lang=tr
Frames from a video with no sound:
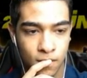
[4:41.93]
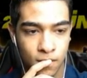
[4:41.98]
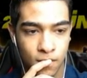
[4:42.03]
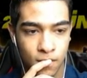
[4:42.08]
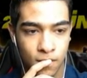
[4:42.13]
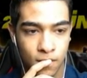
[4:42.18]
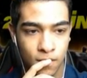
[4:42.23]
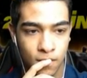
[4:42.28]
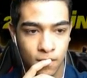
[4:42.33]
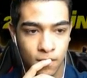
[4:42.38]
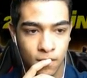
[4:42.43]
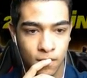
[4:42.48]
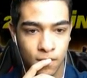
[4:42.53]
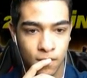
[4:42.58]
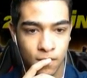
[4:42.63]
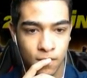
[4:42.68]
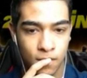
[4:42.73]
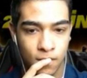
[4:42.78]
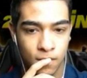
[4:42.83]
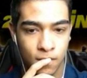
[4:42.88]
Çıkıyormuş bir
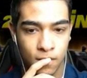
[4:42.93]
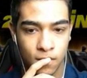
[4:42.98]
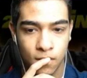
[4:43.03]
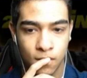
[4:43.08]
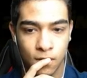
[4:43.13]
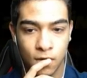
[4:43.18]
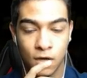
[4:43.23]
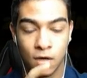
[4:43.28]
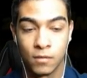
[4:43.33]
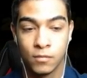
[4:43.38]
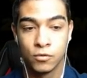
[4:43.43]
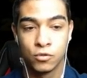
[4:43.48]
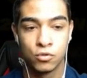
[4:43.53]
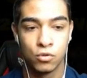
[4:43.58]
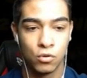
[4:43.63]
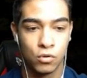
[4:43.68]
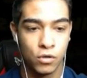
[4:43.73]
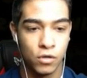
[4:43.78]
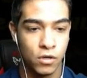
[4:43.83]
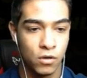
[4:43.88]
de. Abi
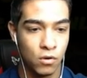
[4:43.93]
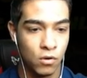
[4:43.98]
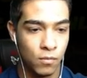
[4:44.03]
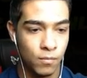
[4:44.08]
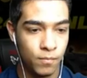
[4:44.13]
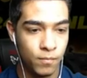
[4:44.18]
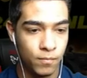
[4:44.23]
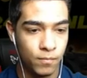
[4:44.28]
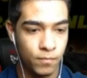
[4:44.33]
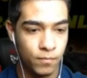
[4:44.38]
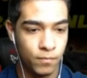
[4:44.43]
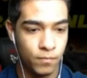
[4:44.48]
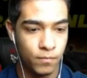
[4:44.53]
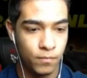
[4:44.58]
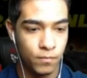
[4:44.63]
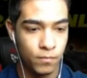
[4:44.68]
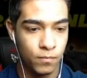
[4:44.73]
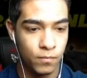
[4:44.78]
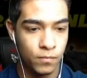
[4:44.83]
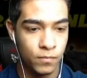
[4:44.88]
çok iyi hop.
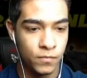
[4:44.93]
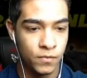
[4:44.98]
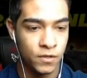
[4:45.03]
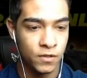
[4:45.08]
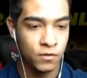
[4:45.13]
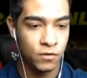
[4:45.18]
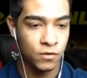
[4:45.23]
7